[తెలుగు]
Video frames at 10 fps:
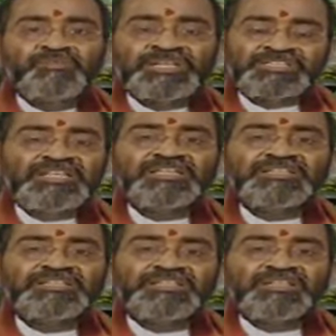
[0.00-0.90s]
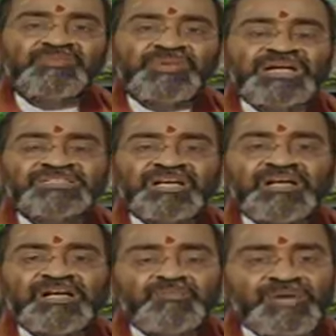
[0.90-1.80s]
ప్రత్యేకించి
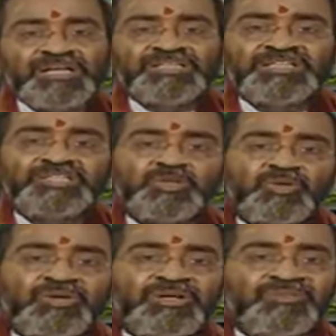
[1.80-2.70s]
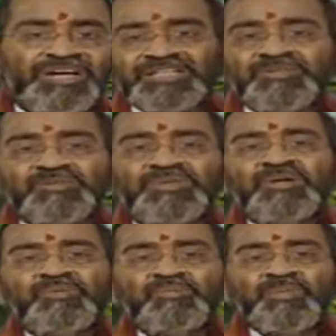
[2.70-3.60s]
మాసాన మార్గశీర్షోహం అనే వాక్యం
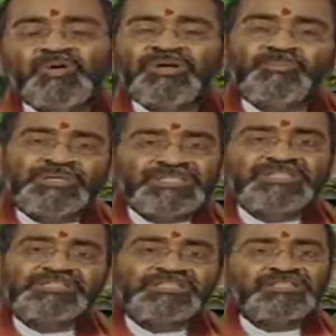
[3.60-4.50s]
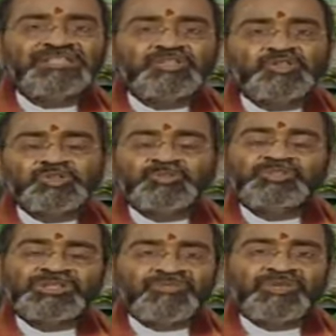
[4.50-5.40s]
బహుళ ప్రసిద్ధి చెంది
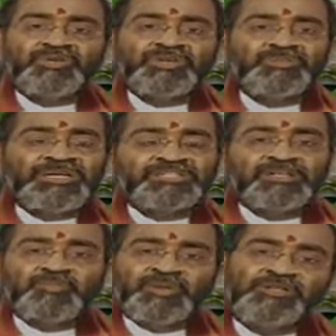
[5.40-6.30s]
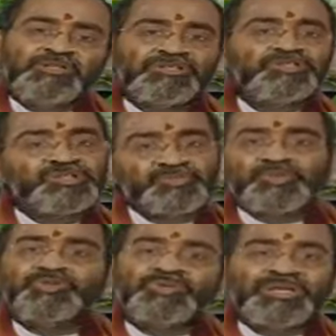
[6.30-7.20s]
ఇంచుమించు అందరూ ఈ మాసంలో పండితులందరూ
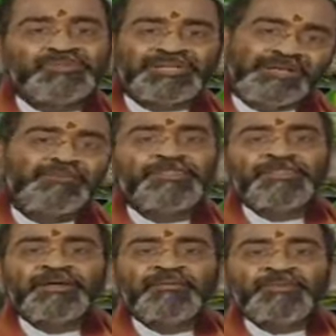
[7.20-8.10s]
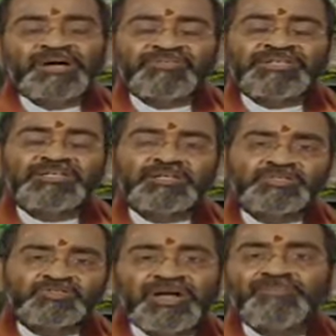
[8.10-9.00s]
చెప్తూనే ఉంటారు మనకి
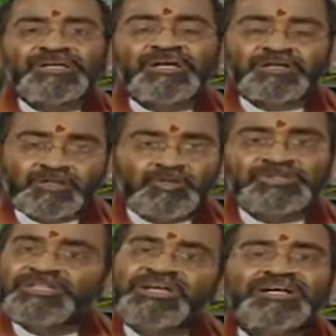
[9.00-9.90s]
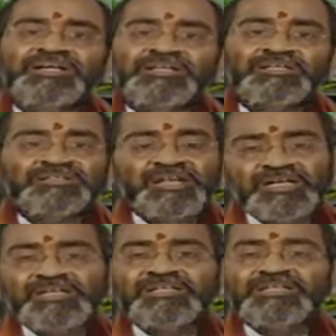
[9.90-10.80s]
భగవద్గీతలో స్వామి కంఠోక్తిగా
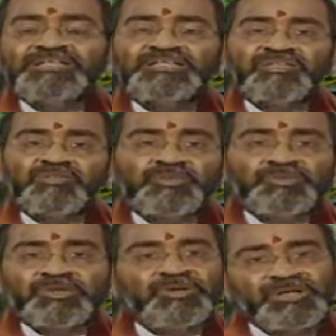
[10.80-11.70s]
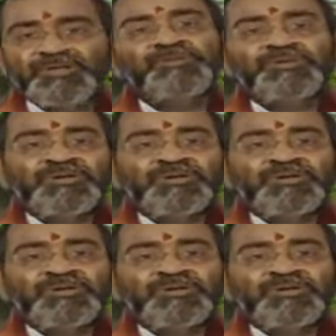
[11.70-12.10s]
తానే తెలియజేశాడు విభూతి యోగంలో